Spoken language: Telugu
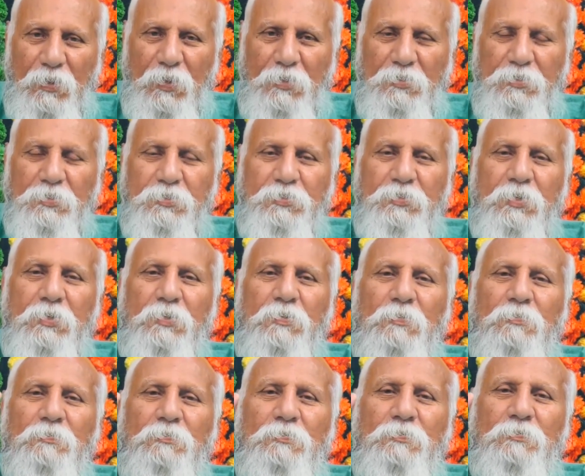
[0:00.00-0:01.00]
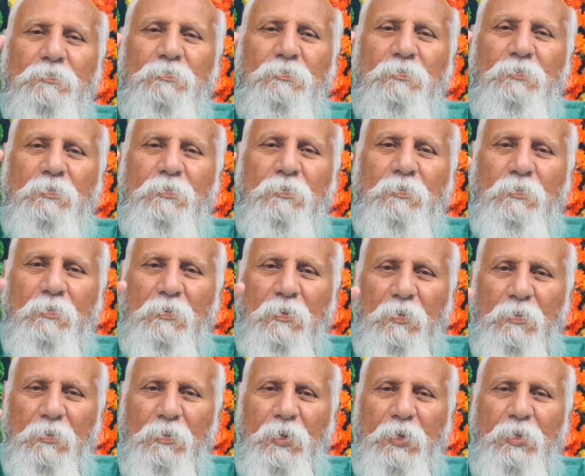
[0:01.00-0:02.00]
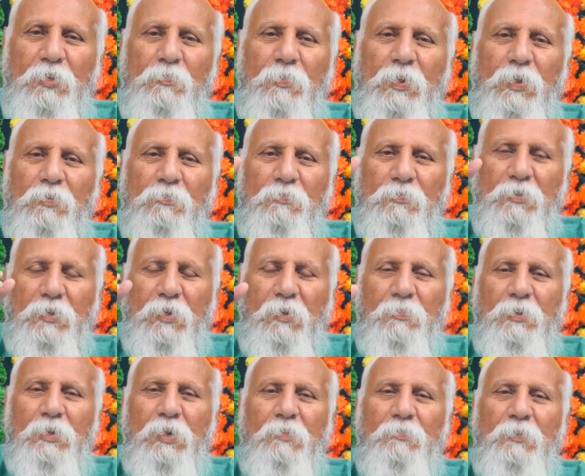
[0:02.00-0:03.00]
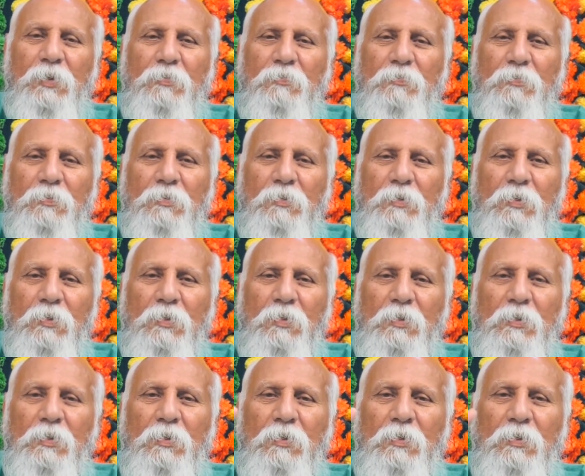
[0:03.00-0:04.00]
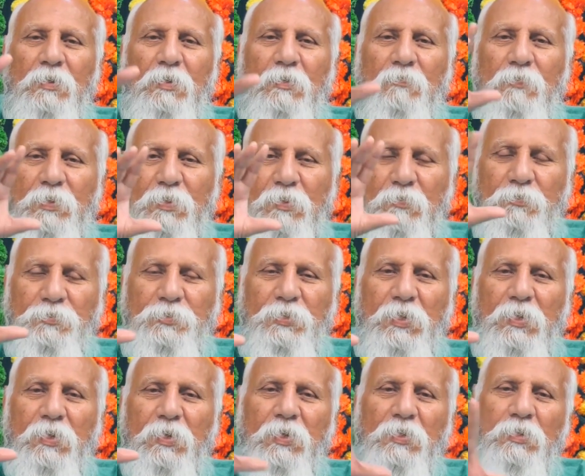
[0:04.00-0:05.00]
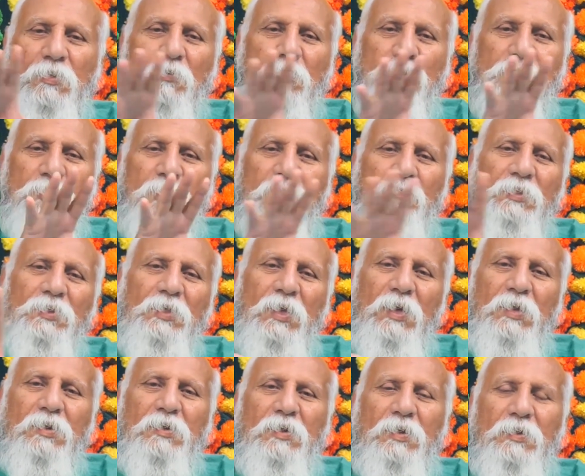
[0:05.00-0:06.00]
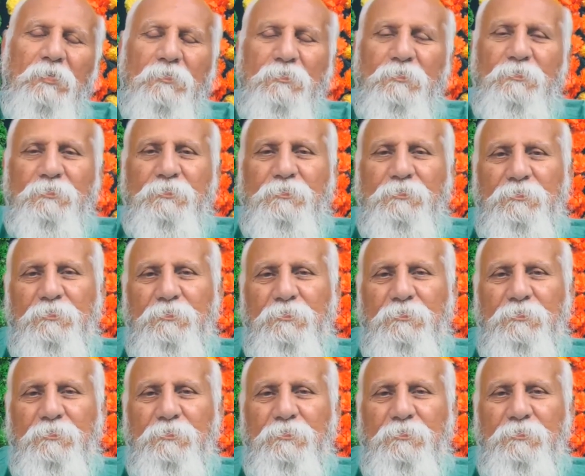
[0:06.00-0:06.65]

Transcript: వాళ్ళకి అసిస్టెంట్లు ఒక లైట్ మ్యాను కెమెరామ్యాను ఇవన్నీ ఉంటేనే కానీ ఒక సినిమా తయారు కాదు